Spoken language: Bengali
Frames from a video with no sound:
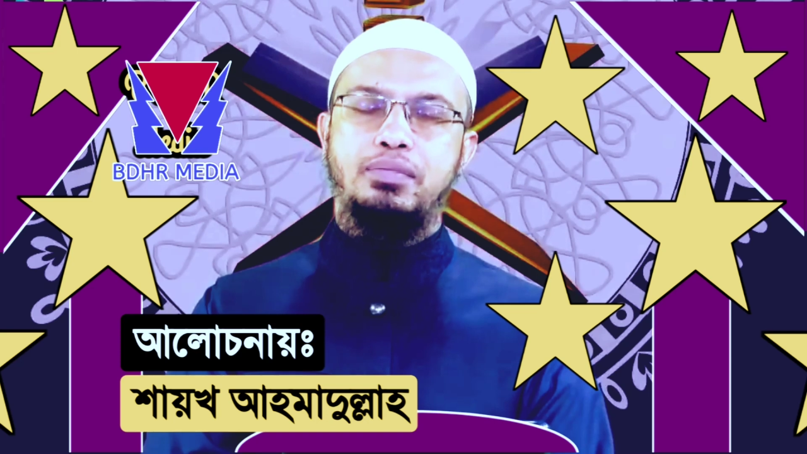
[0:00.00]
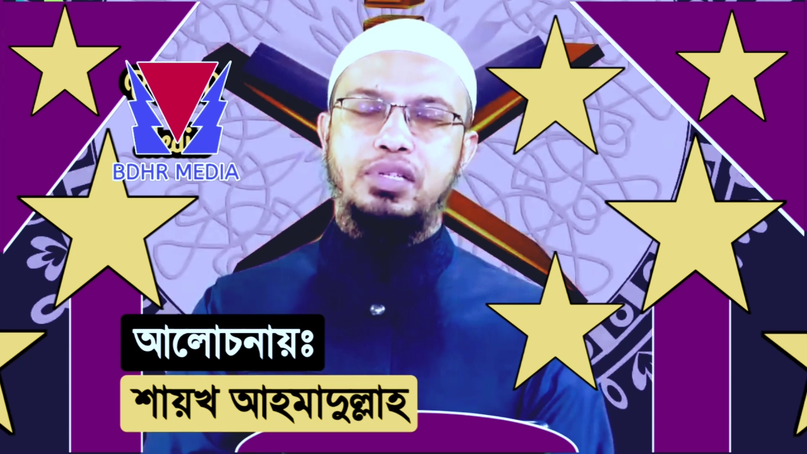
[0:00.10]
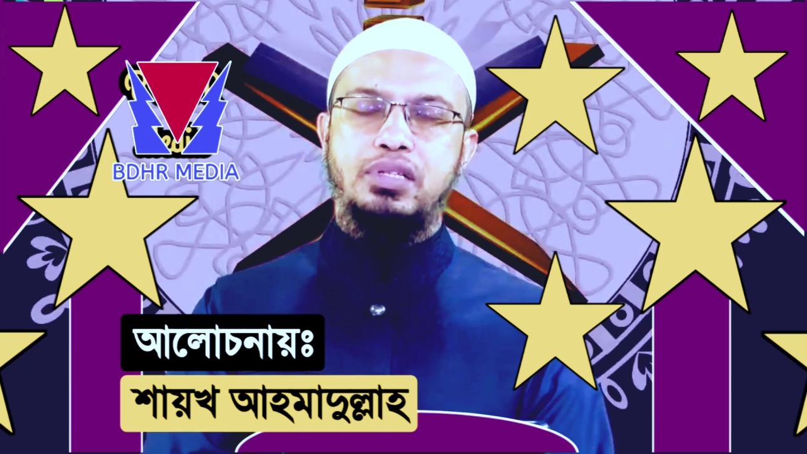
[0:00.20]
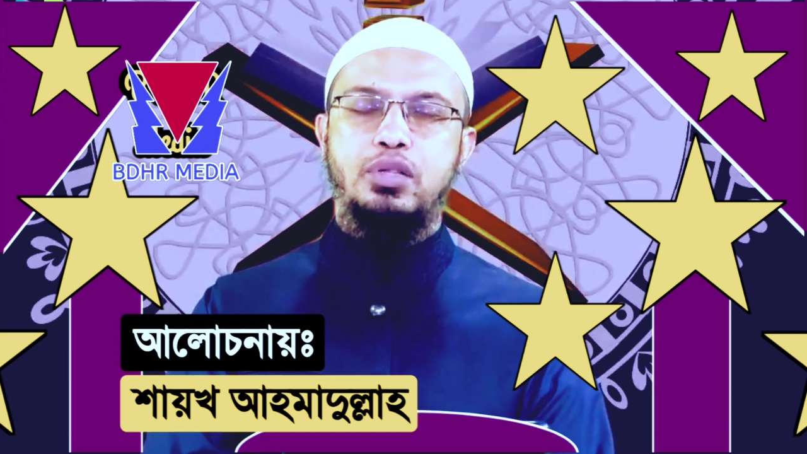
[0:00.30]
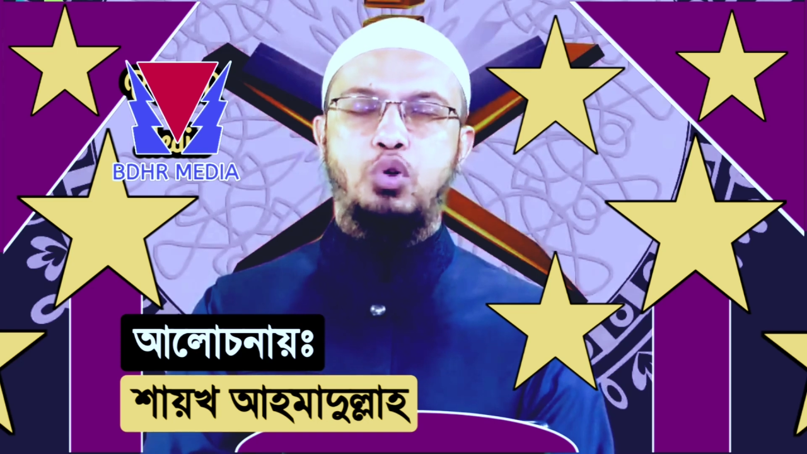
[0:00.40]

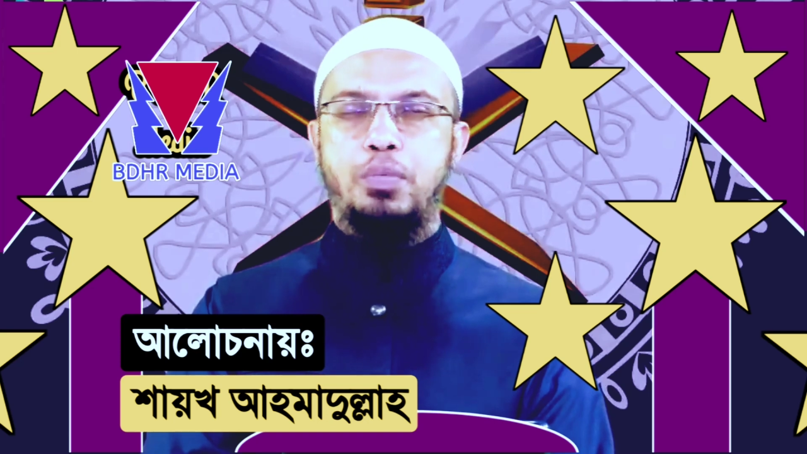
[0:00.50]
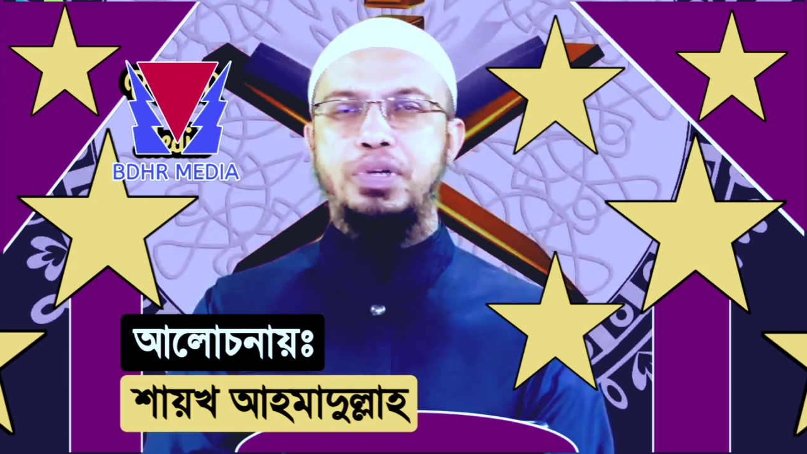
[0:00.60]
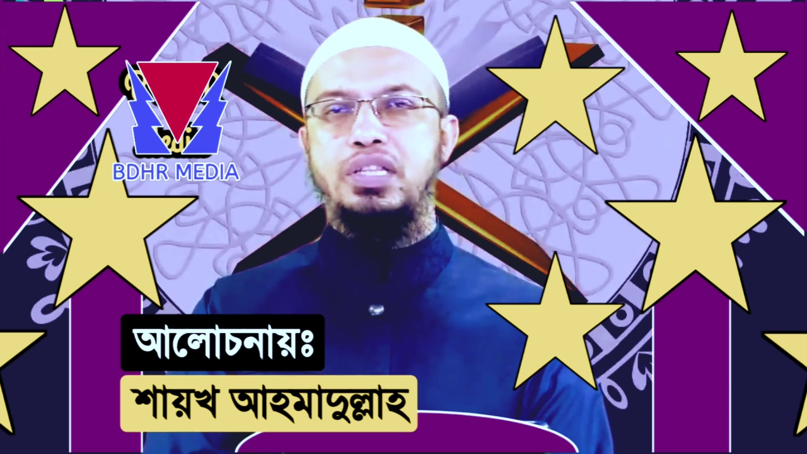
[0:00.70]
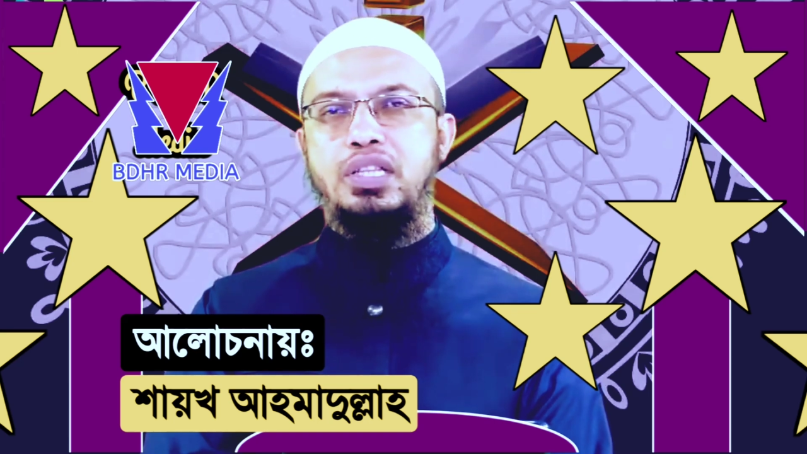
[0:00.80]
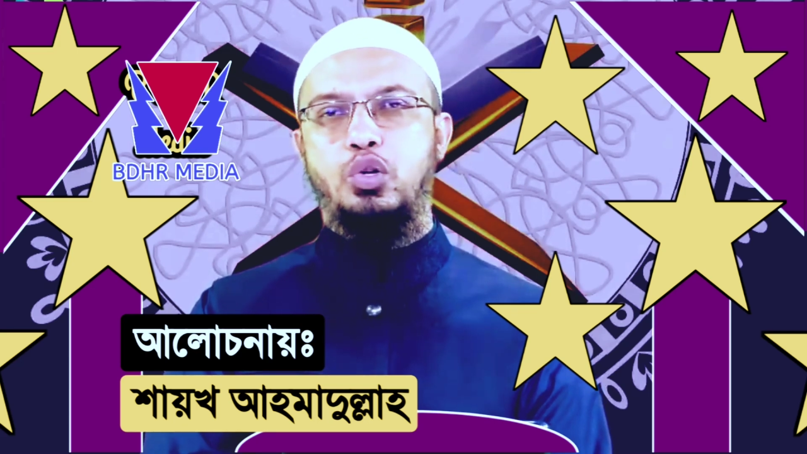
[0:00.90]
মসজিদ
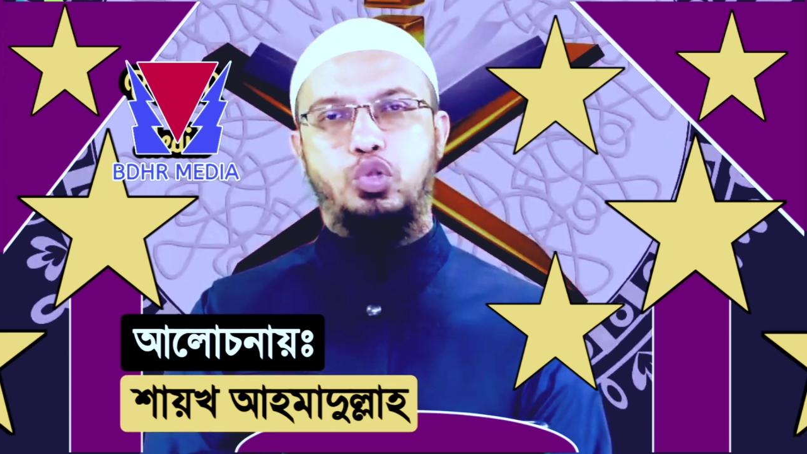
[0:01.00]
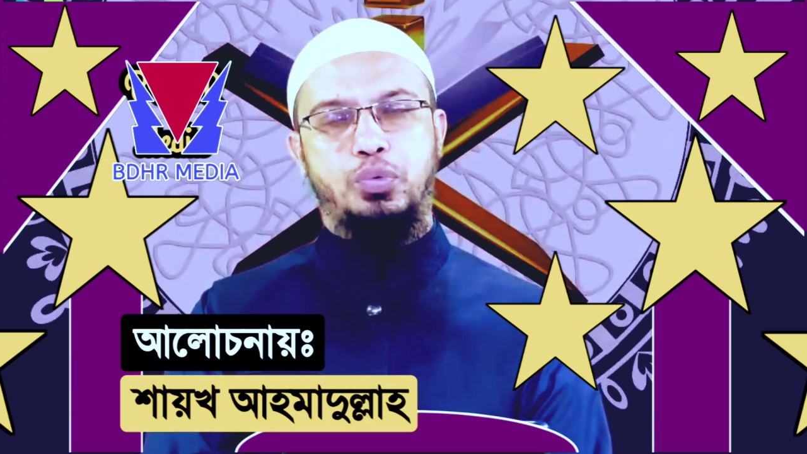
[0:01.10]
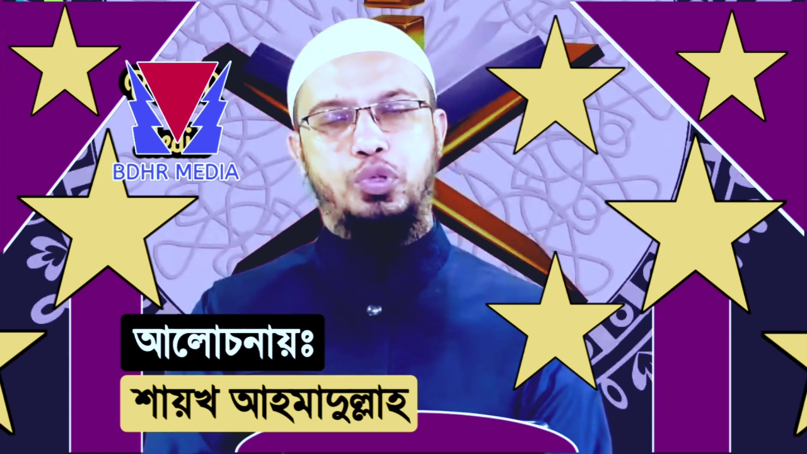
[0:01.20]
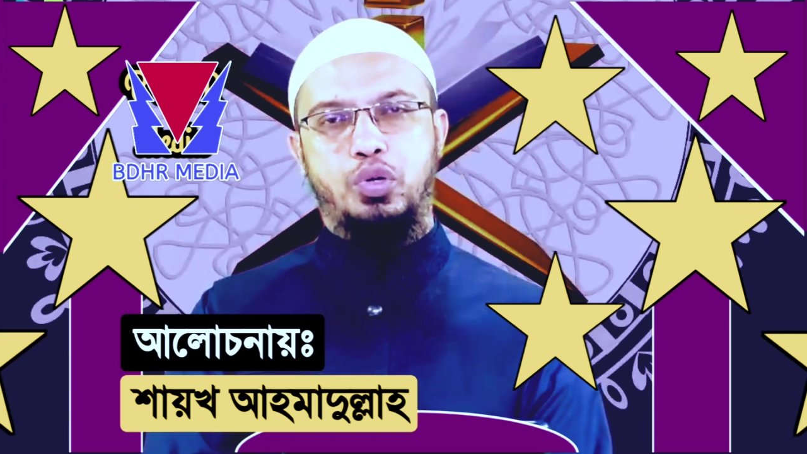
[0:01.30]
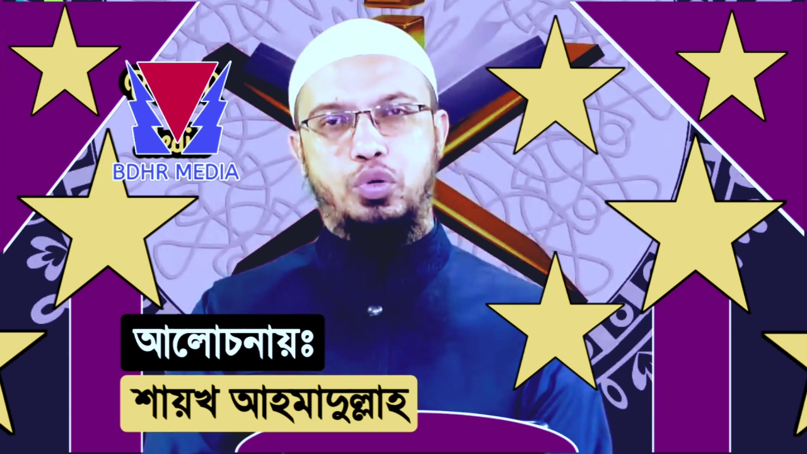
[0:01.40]
কমিটিতে
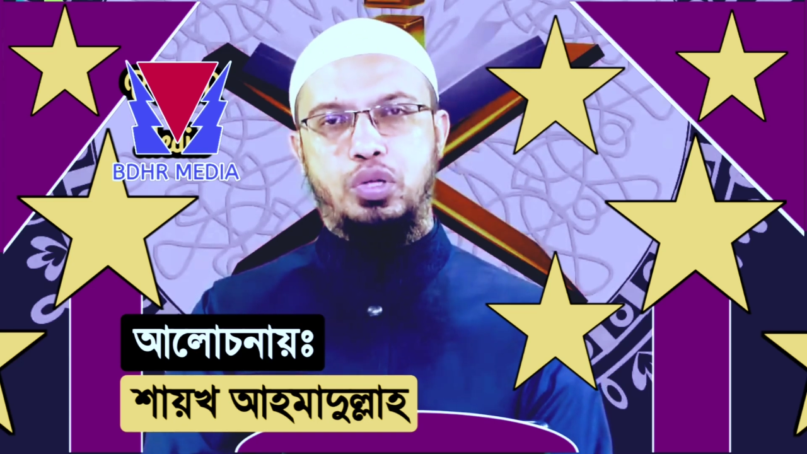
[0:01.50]
অন্তর্ভুক্ত